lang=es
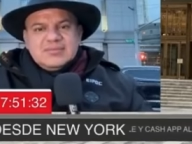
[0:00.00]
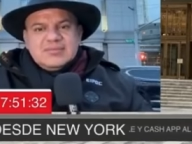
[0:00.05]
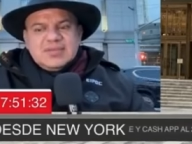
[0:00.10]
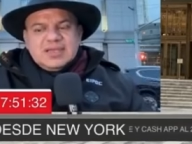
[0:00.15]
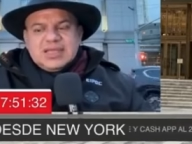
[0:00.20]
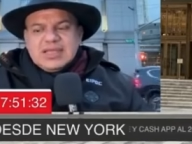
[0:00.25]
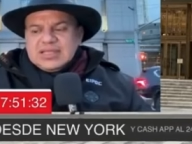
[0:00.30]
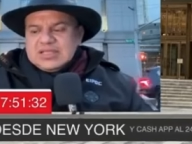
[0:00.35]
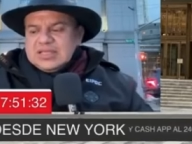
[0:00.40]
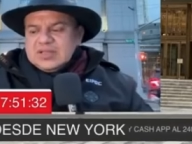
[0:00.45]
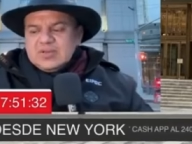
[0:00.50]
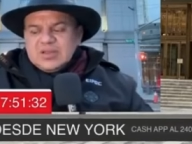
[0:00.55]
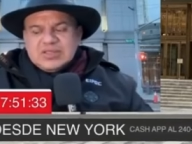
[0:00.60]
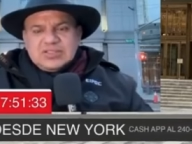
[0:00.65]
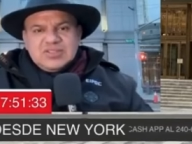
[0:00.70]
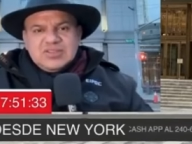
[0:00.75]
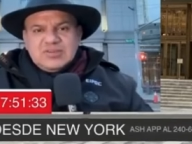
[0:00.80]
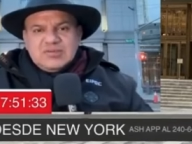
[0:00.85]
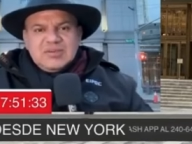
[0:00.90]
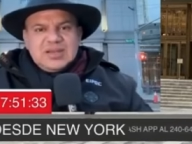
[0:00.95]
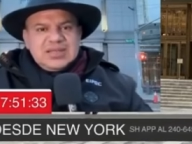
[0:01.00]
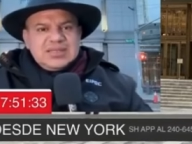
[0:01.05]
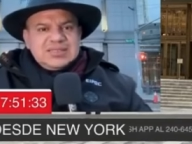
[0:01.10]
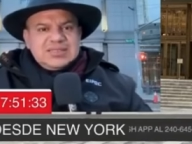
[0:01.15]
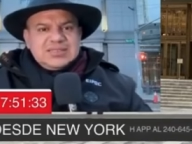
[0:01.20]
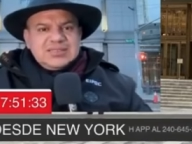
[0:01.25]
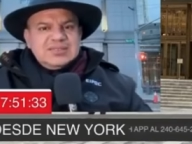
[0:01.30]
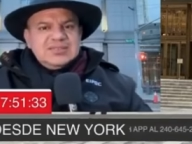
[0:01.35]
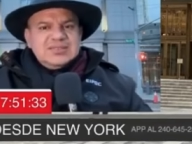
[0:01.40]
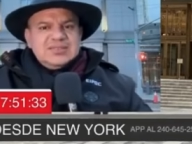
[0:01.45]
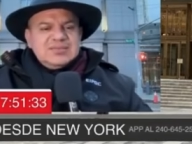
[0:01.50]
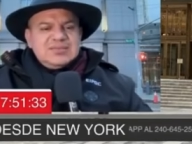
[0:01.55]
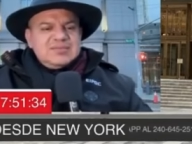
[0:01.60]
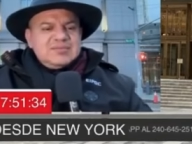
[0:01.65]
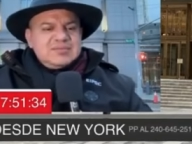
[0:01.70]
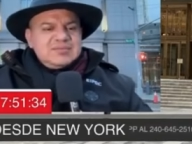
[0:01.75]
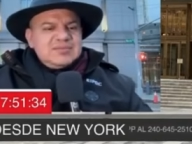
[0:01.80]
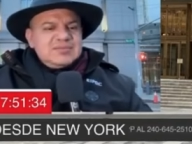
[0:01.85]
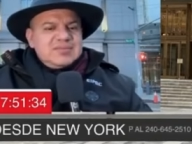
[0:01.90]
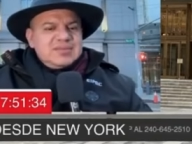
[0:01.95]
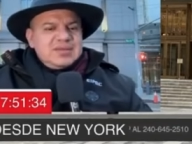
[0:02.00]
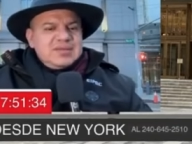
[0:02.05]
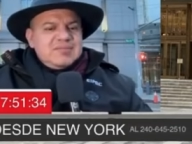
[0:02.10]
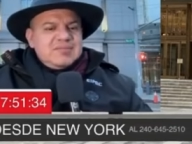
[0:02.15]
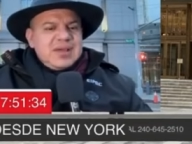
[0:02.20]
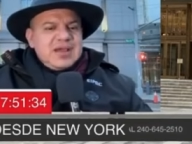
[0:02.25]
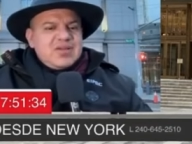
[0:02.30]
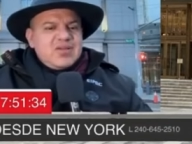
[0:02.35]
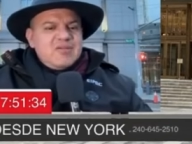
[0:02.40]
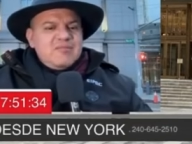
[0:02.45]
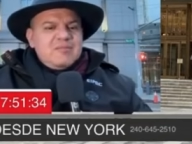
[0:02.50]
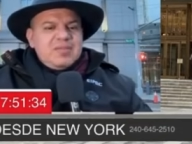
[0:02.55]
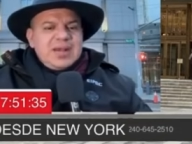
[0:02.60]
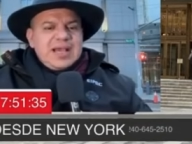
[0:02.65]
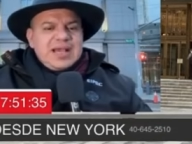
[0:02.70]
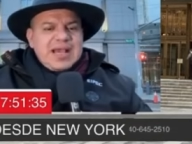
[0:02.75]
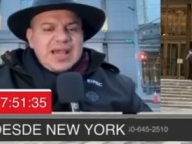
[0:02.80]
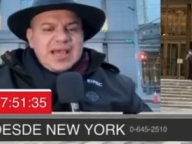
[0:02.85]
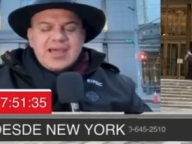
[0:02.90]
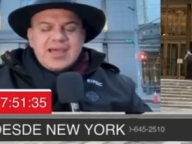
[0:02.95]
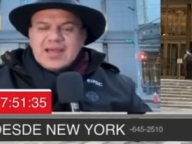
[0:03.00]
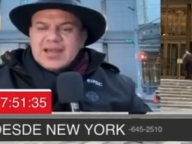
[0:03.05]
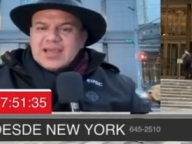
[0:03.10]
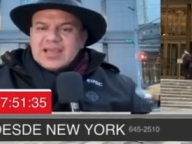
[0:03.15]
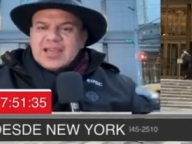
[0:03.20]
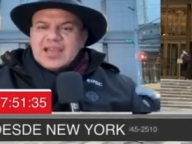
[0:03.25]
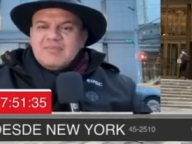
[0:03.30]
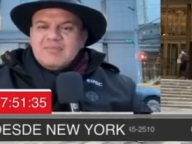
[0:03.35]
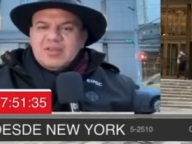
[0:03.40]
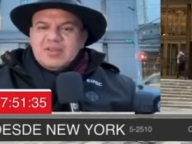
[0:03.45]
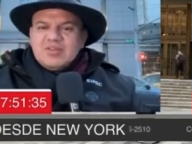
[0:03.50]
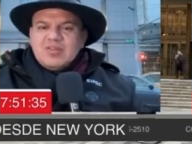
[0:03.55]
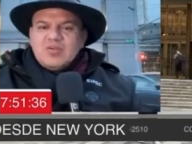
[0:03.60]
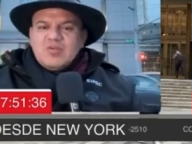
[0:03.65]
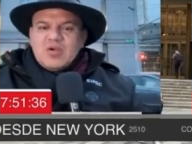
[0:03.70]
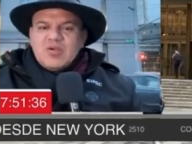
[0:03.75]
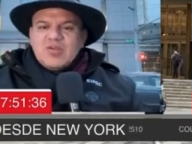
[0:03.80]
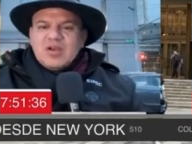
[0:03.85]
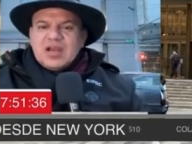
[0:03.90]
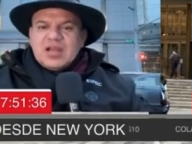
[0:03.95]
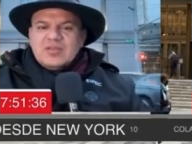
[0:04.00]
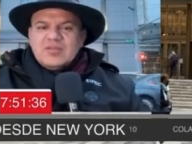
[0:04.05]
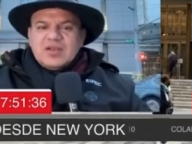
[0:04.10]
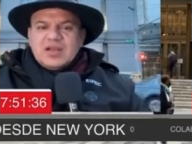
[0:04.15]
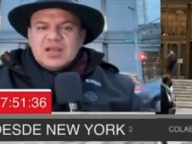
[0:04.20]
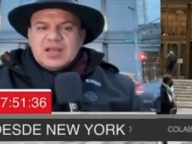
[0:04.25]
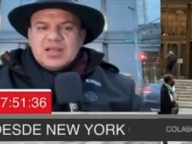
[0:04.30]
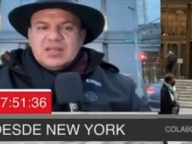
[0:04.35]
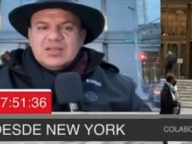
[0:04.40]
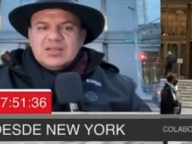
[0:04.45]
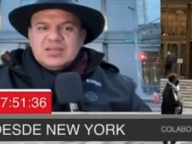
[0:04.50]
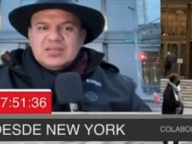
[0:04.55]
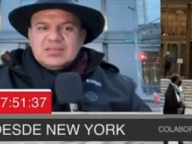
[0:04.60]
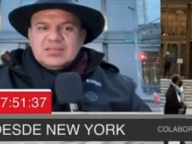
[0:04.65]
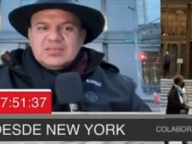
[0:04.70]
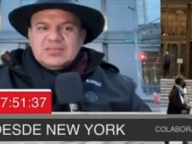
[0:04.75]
Qué situación más, más complicada la que se metió Juan Orlando Hernández.